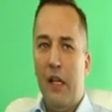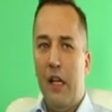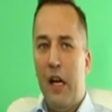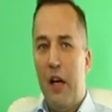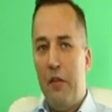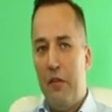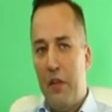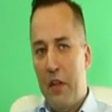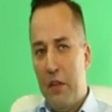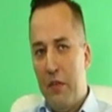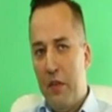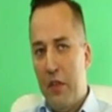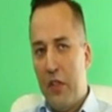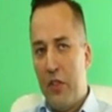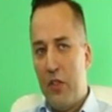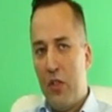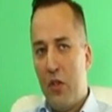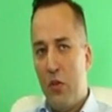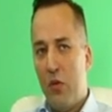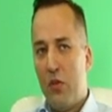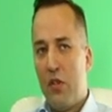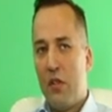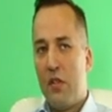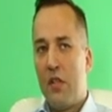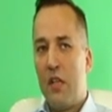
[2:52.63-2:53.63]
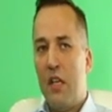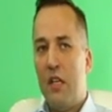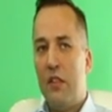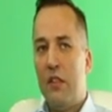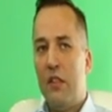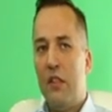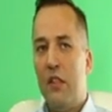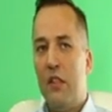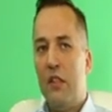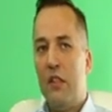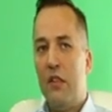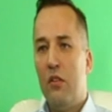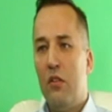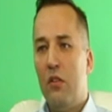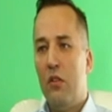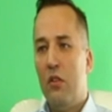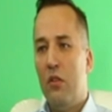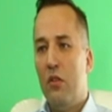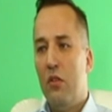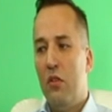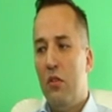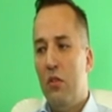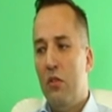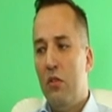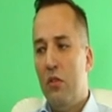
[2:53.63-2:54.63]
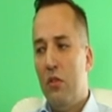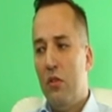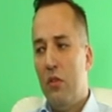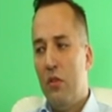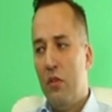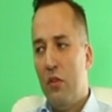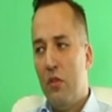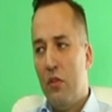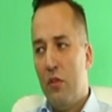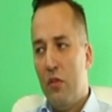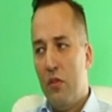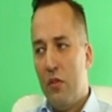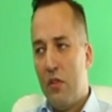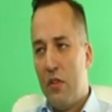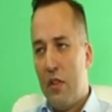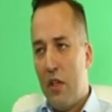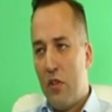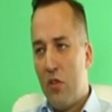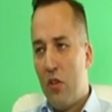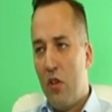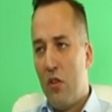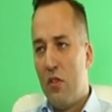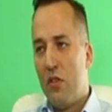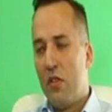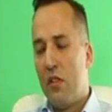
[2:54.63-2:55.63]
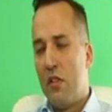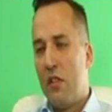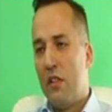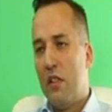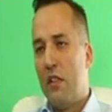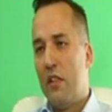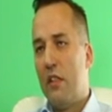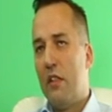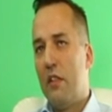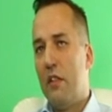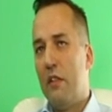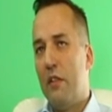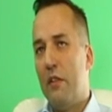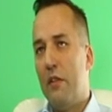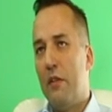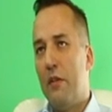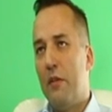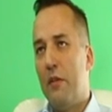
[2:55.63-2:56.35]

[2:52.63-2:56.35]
a w efekcie uzyskanie y, y, znaczących y,